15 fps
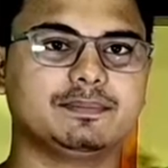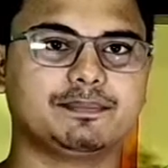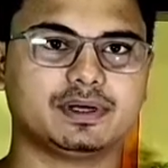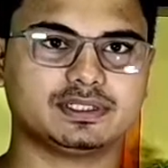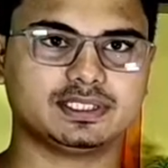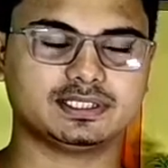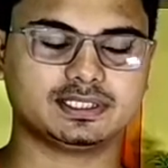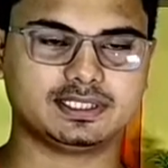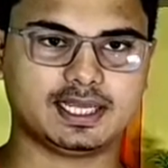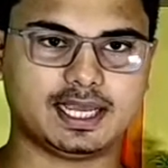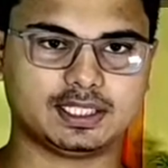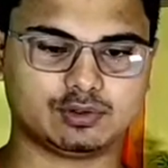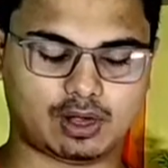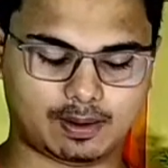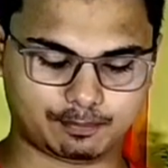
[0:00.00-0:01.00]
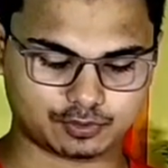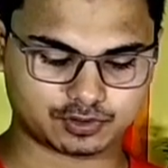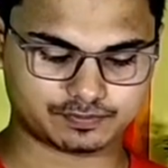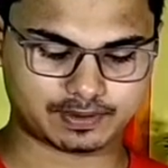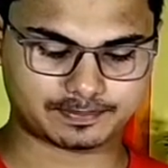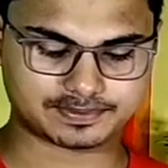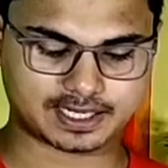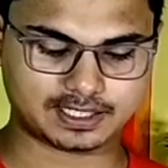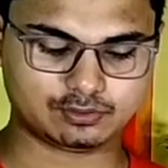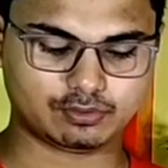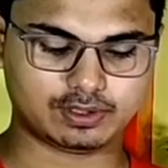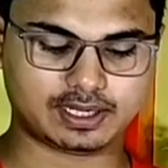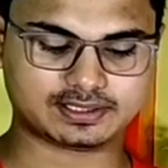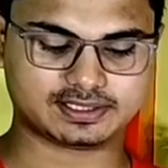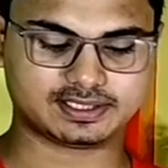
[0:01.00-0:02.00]
से परचेज किया है तो आप उस वेबसाइट
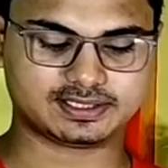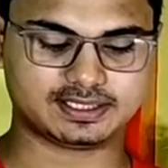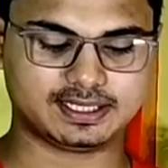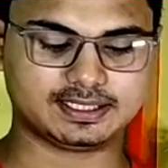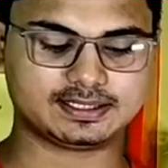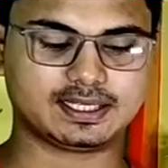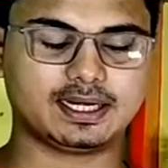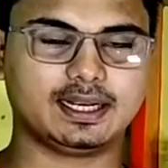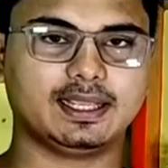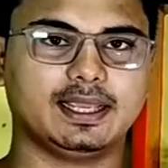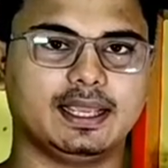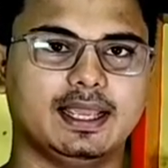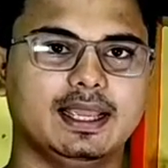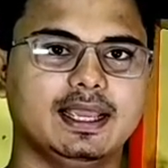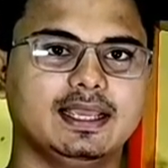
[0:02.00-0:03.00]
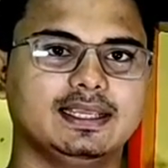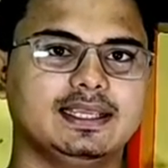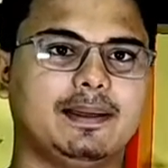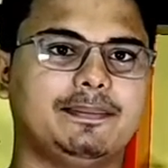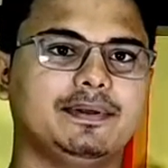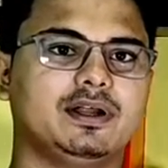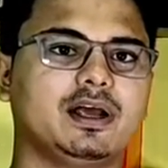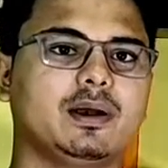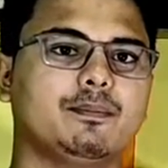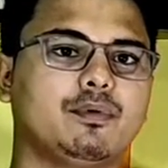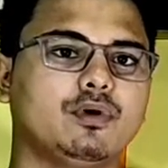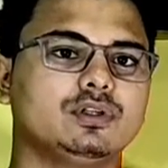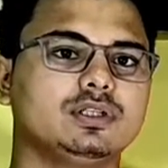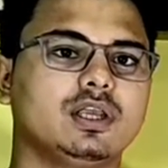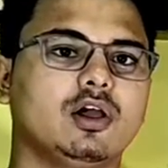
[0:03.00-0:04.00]
को यहाँ से सिलेक्ट कर लेंगे या फिर अगर
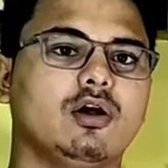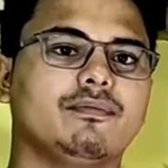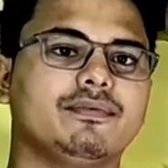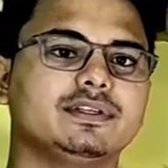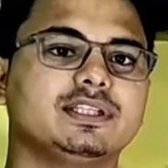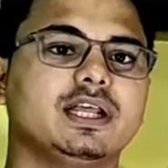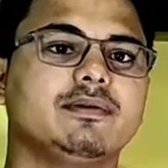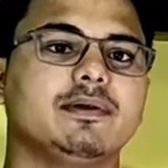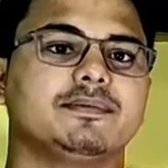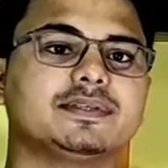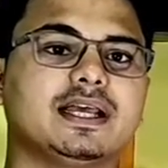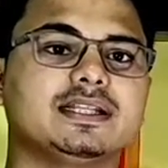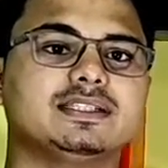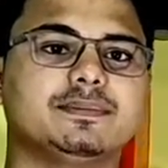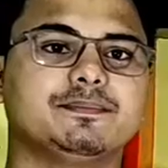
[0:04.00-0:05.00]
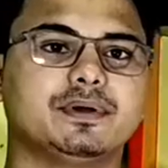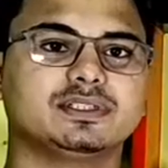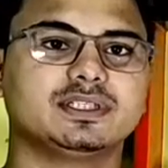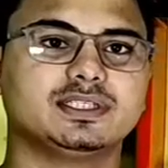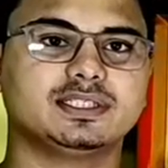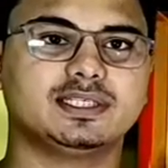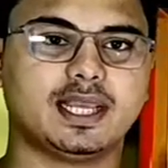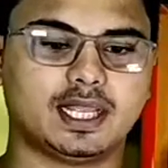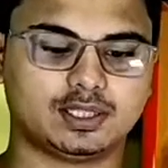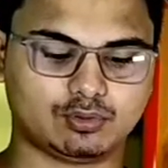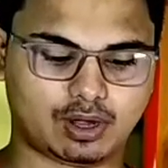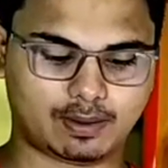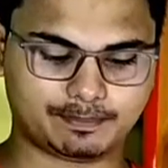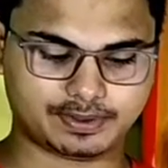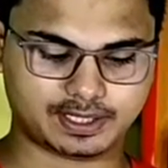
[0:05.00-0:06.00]
बोध के ऑफिशियल वेबसाइट से परचेज किया है
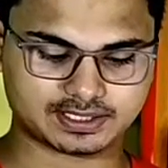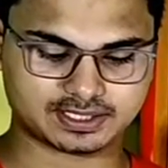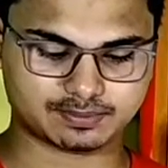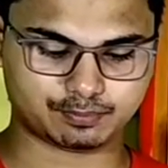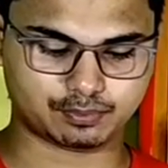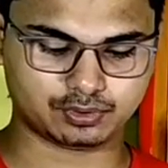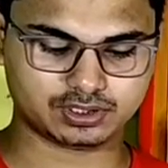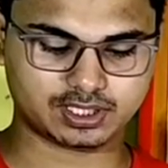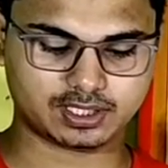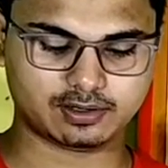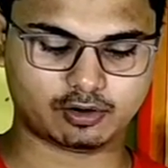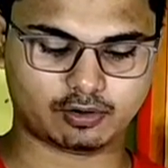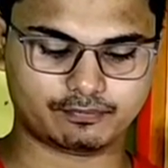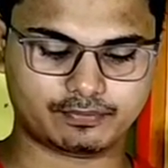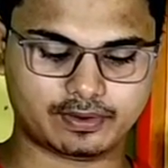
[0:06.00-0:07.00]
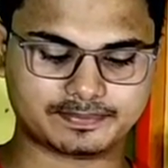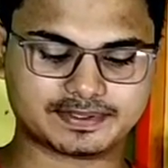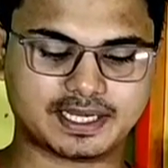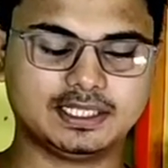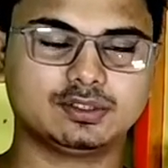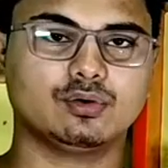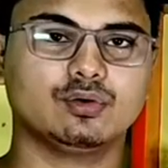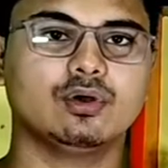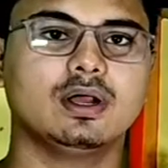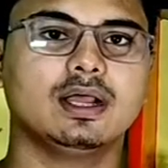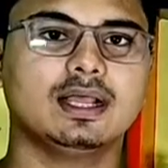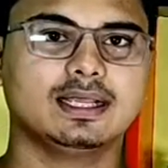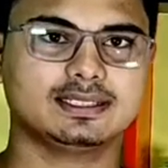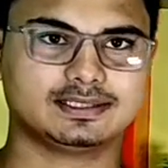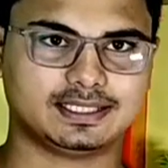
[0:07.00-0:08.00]
तो आप यहाँ से बोध के वेबसाइट को
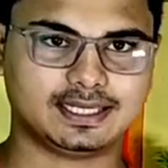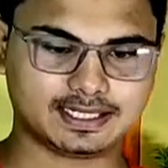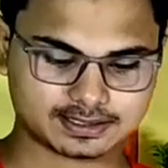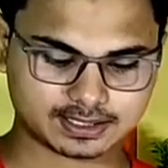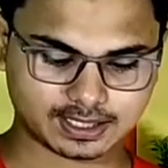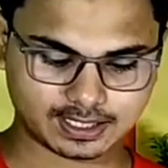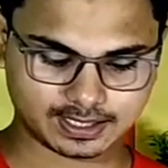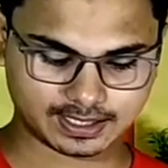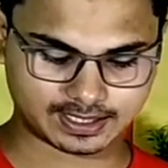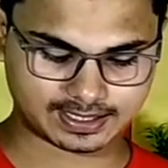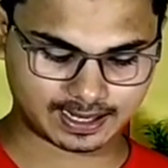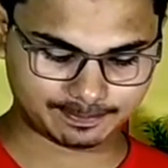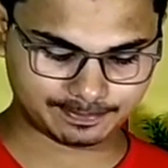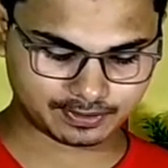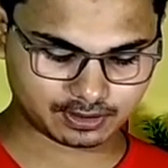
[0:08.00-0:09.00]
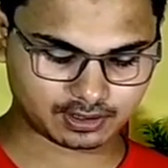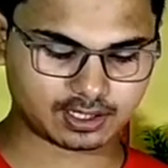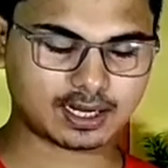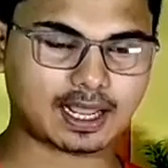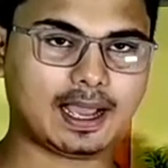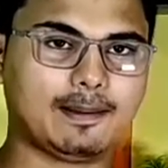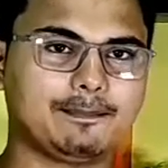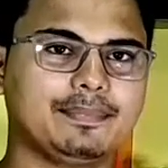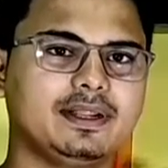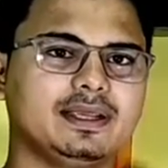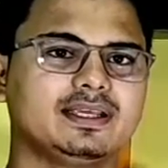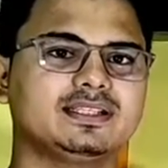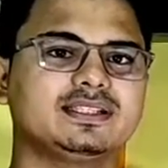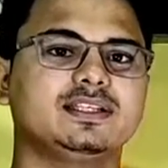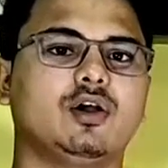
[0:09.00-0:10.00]
सेलेक्ट कर लेंगे या फिर अगर आपने
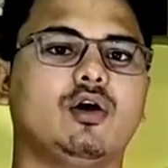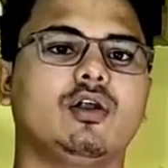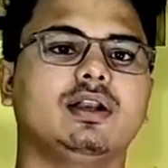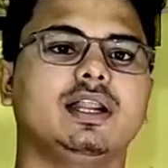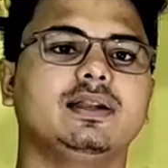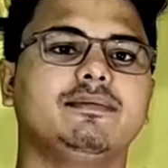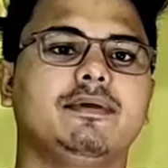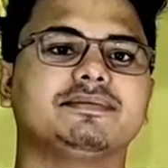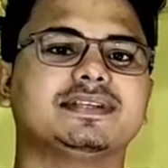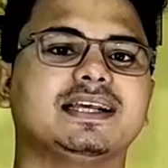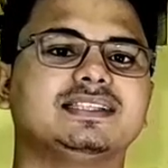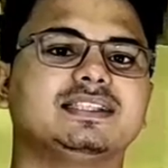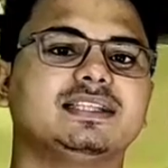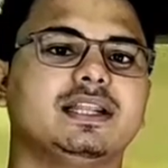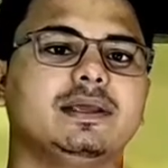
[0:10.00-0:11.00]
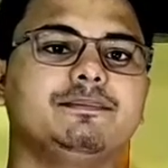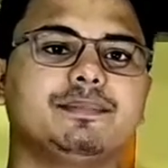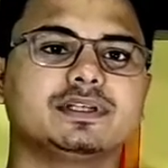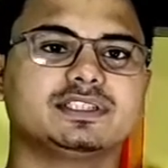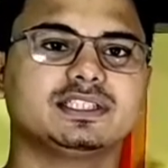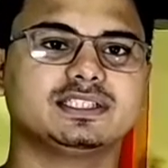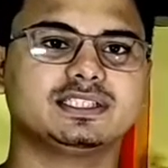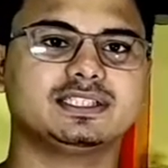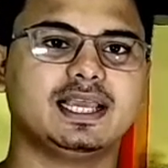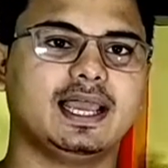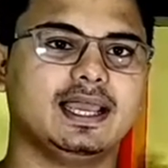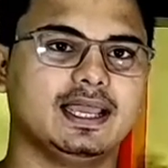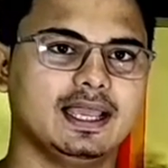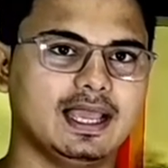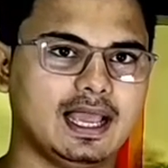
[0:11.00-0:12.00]
किसी ऑनलाइन वेबसाइट से नहीं परचेज किया
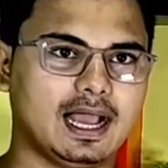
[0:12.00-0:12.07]
है